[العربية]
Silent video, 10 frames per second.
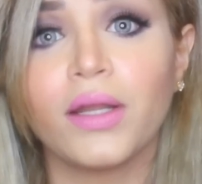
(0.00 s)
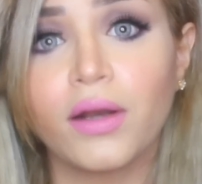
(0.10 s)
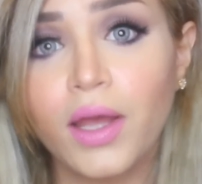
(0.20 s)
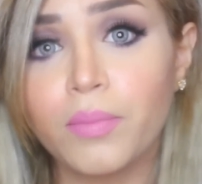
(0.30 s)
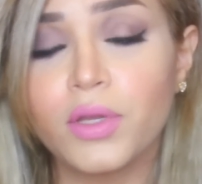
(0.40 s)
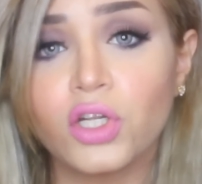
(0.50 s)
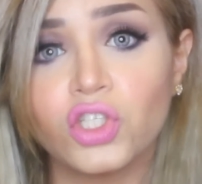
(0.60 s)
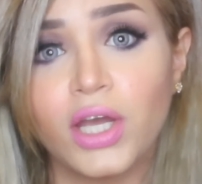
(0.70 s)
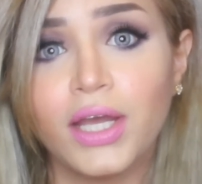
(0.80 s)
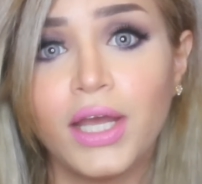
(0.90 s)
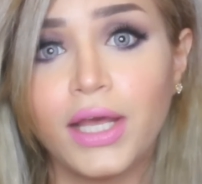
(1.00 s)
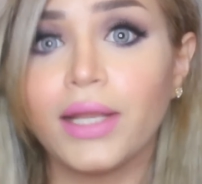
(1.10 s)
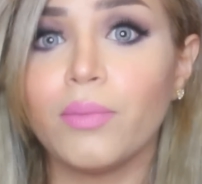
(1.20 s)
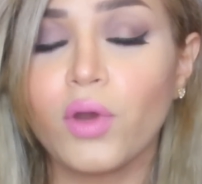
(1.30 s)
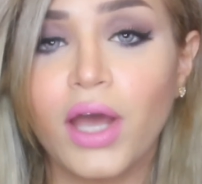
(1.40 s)
ان الرحم يرجع
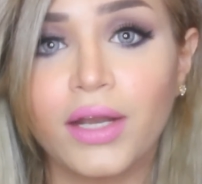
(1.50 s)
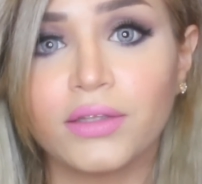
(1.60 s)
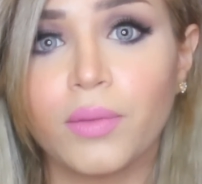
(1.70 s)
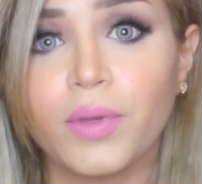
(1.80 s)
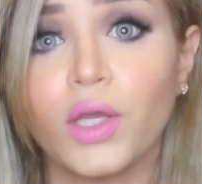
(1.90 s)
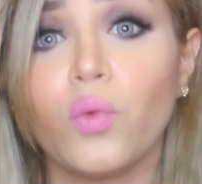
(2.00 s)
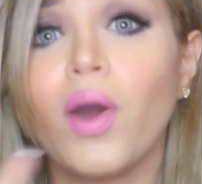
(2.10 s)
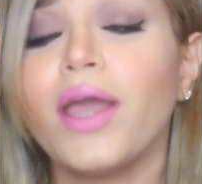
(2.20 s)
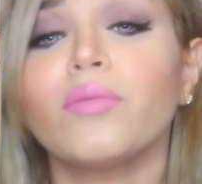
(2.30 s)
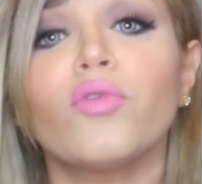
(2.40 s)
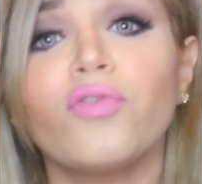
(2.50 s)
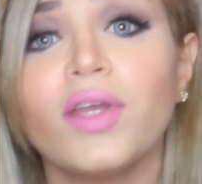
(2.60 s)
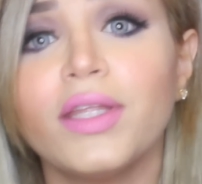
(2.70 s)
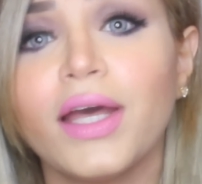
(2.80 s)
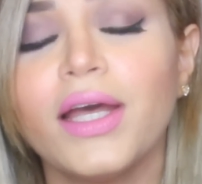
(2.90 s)
لمكانه الطبيعي وايد
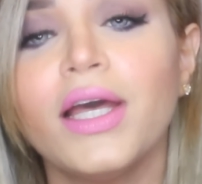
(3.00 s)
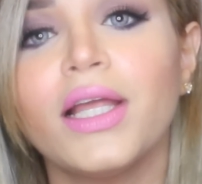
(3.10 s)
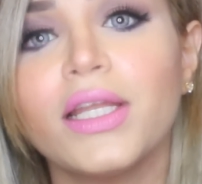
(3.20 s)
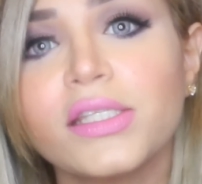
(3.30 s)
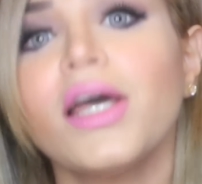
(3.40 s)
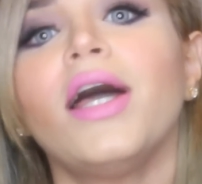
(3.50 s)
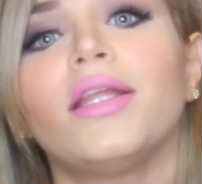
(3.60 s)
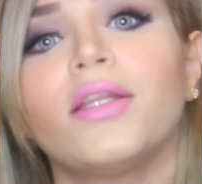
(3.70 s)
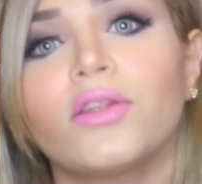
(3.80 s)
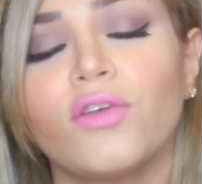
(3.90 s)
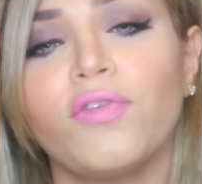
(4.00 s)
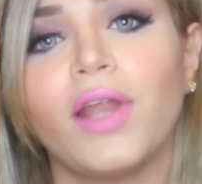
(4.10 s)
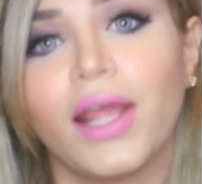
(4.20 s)
مفيدة لصحة الطفل